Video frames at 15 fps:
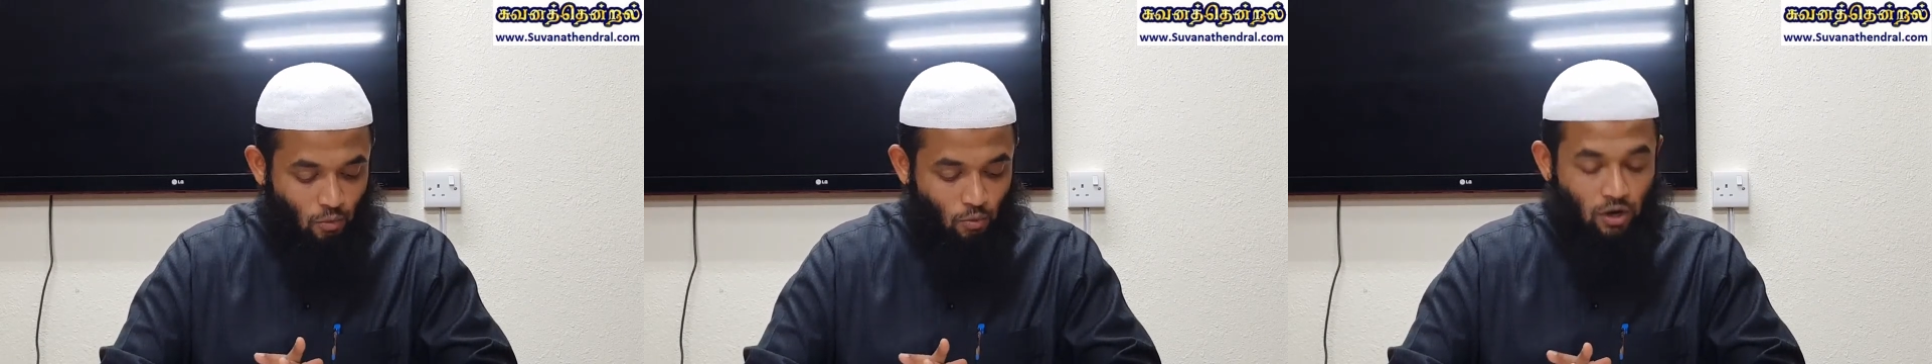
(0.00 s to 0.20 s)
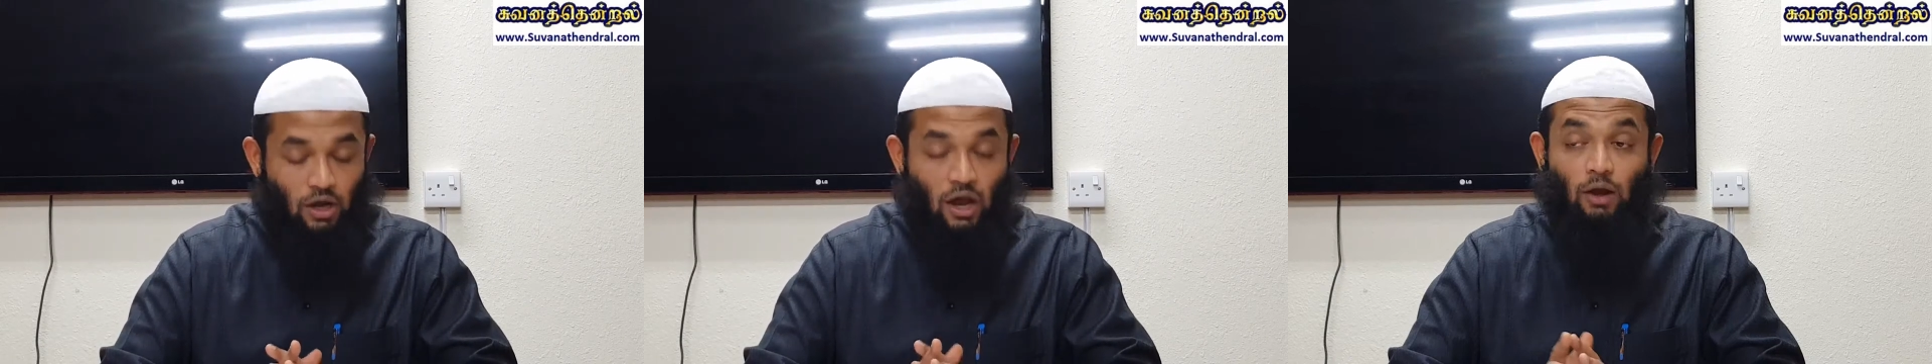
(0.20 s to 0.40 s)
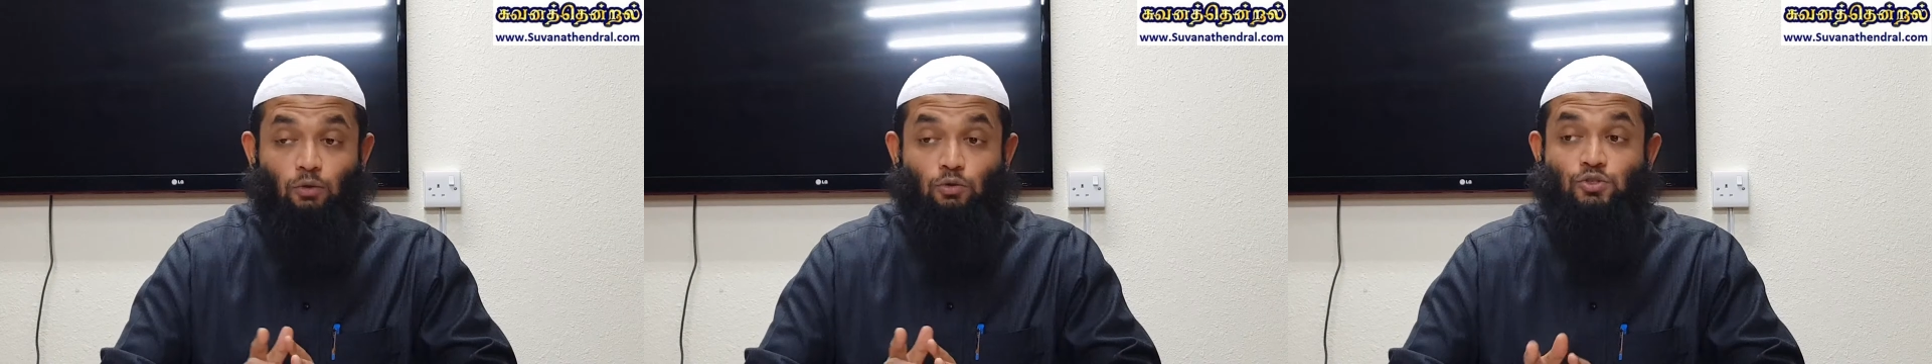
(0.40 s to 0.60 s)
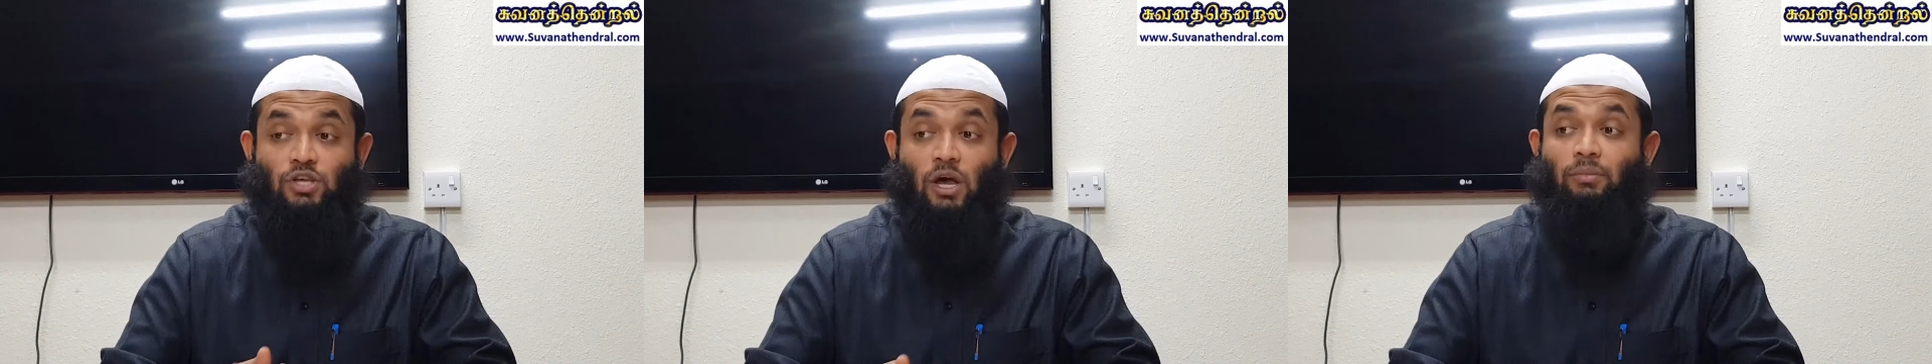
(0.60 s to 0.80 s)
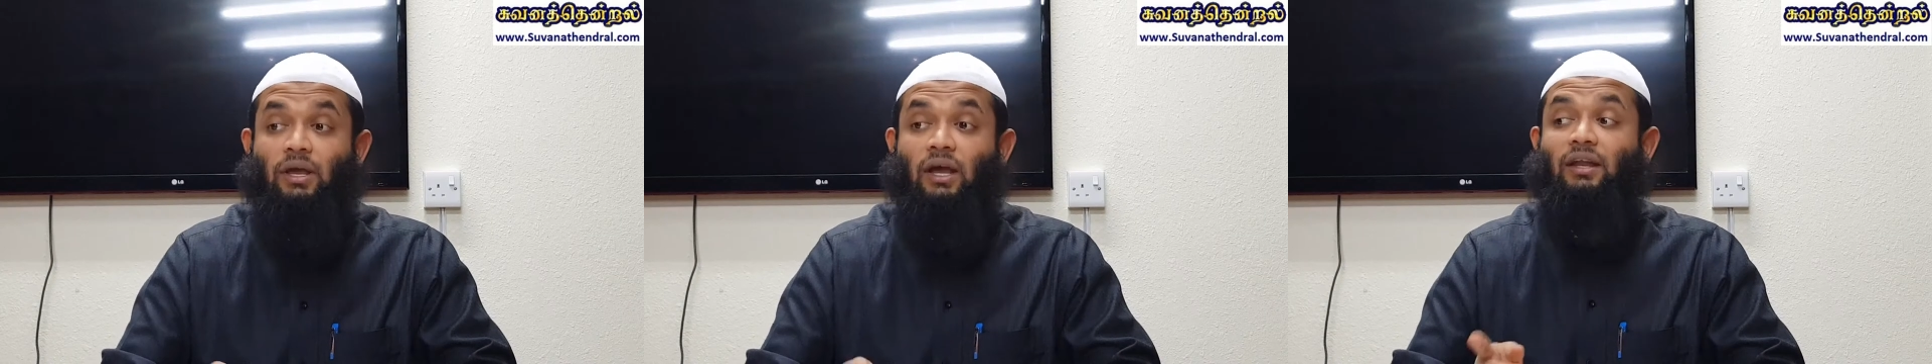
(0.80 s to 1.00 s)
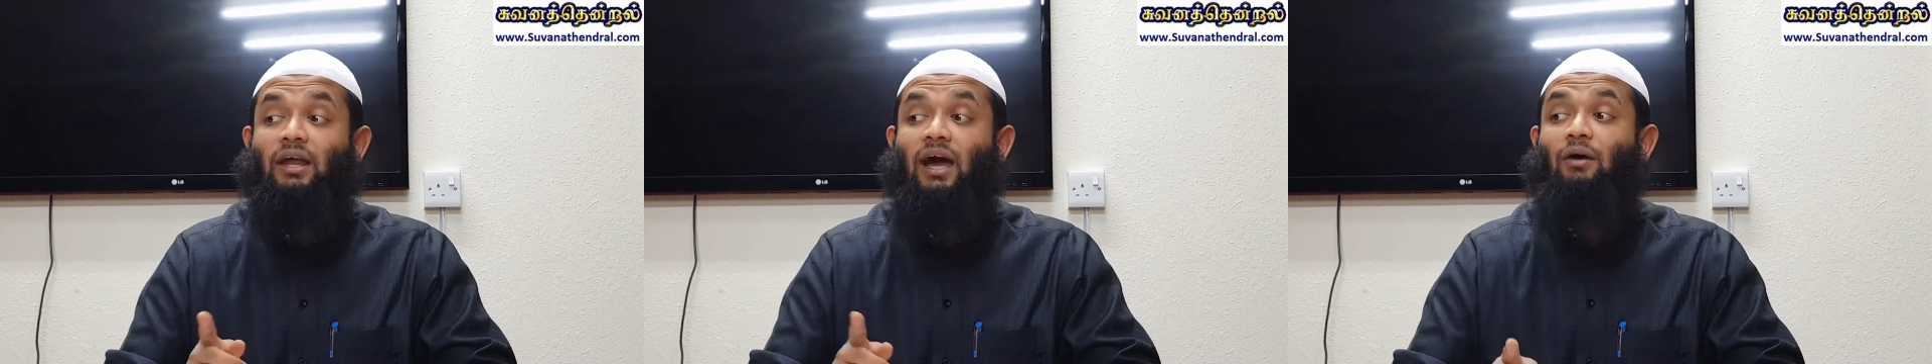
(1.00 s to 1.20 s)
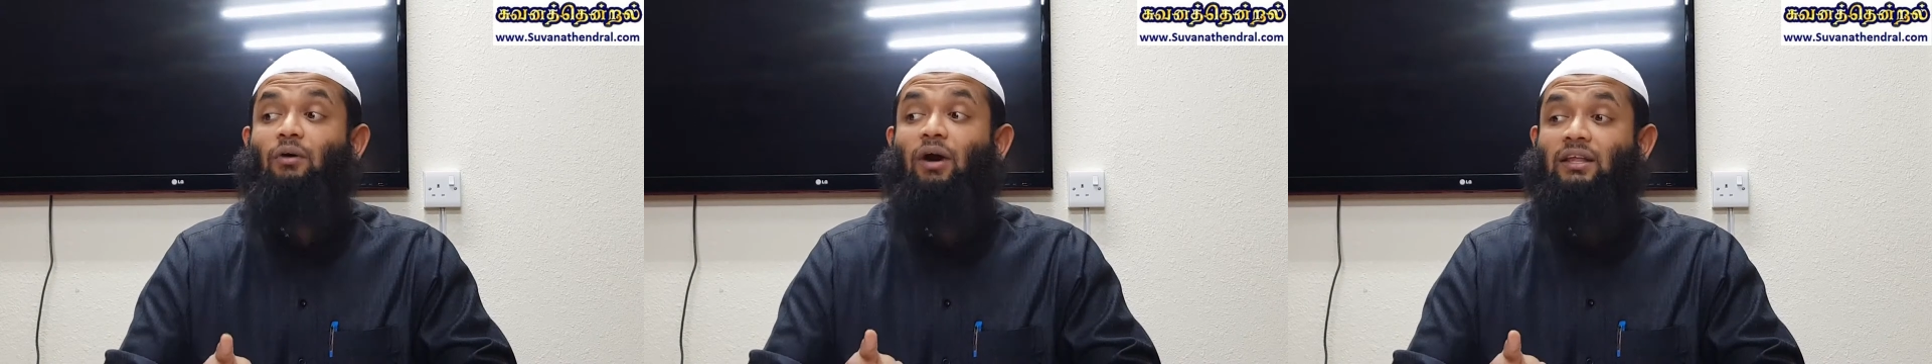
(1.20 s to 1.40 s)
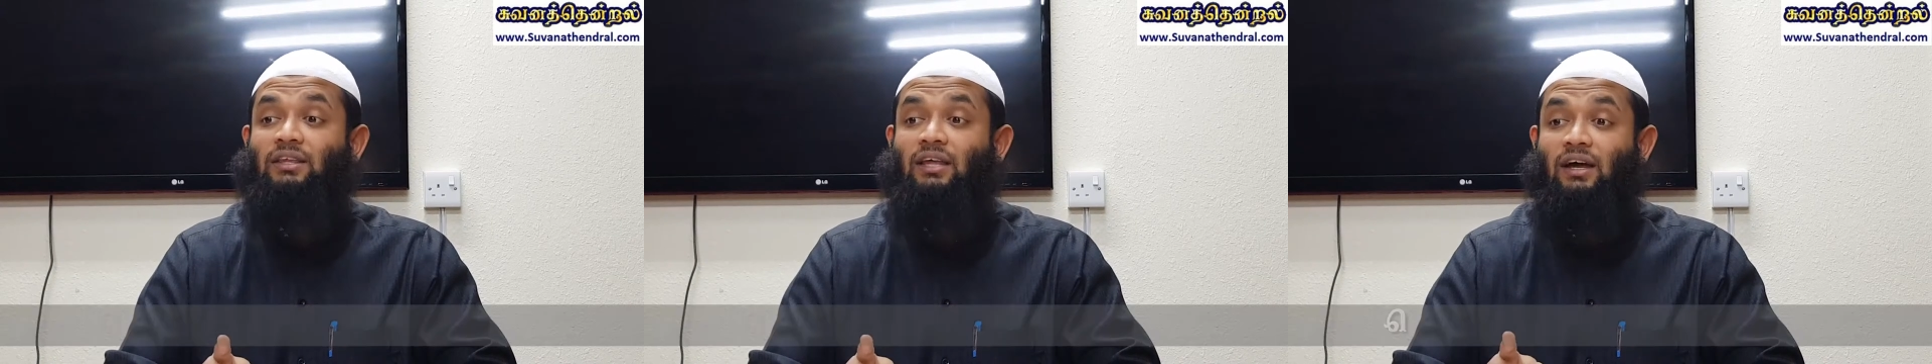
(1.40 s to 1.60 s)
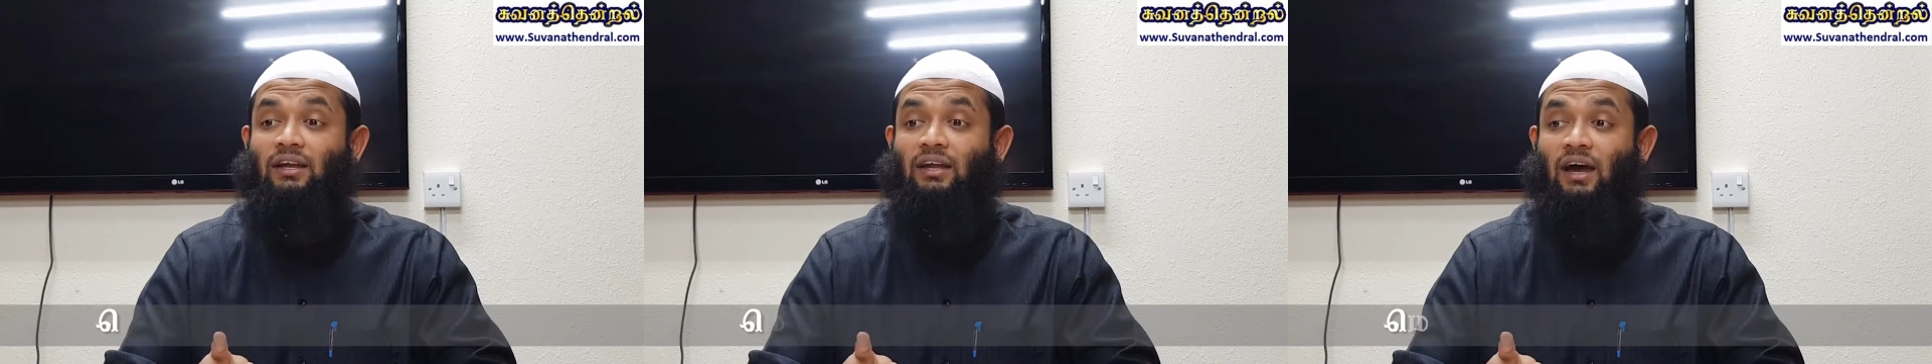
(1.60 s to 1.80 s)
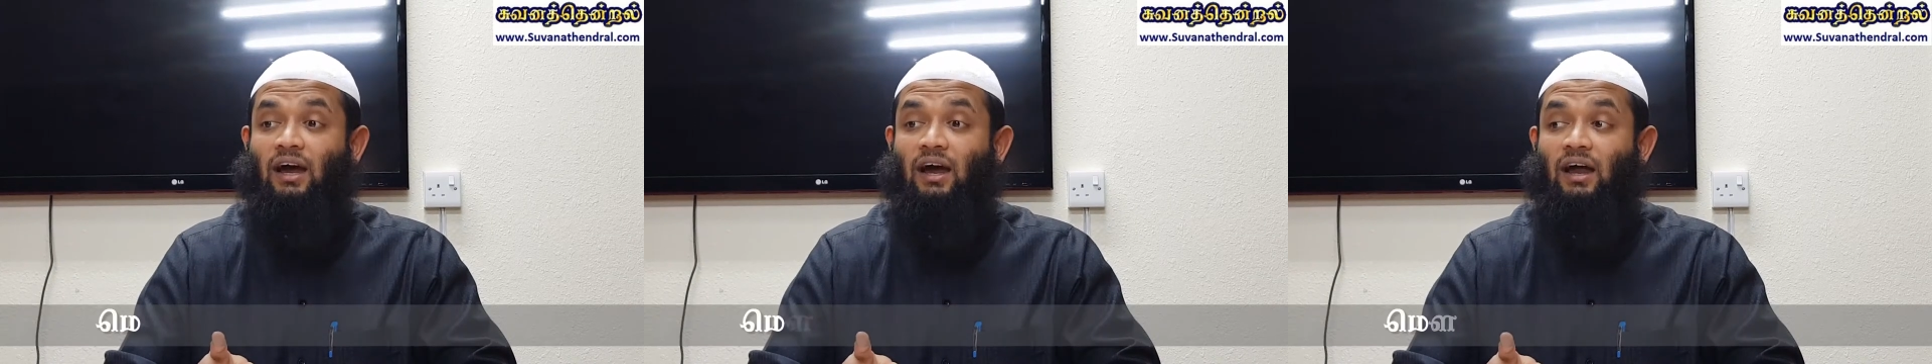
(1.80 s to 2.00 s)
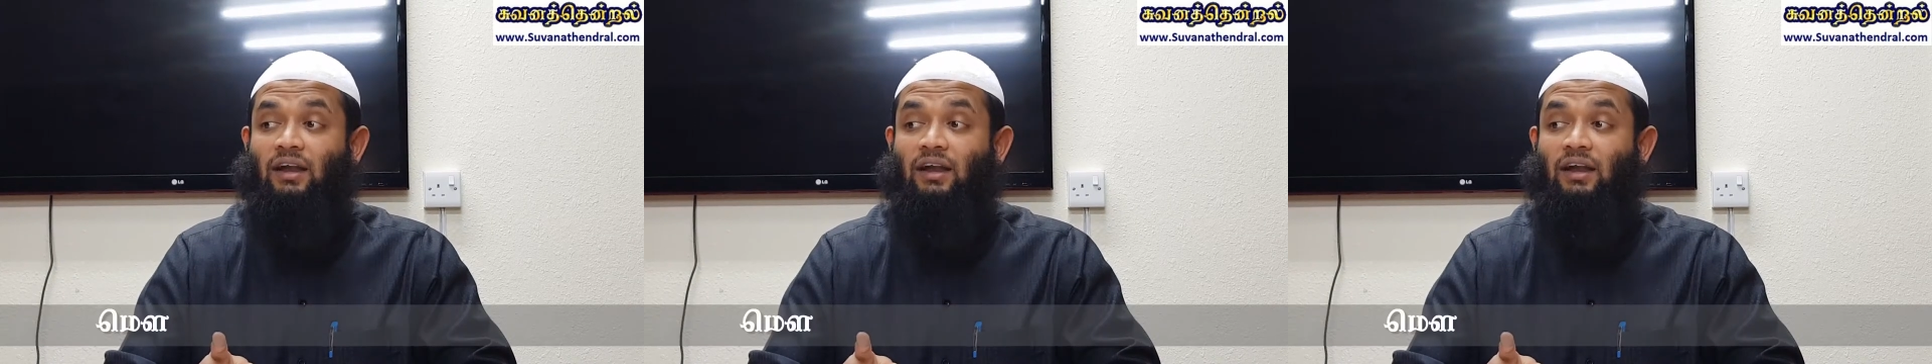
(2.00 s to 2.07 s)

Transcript: வக்காலு சமி அனா வாத்தானா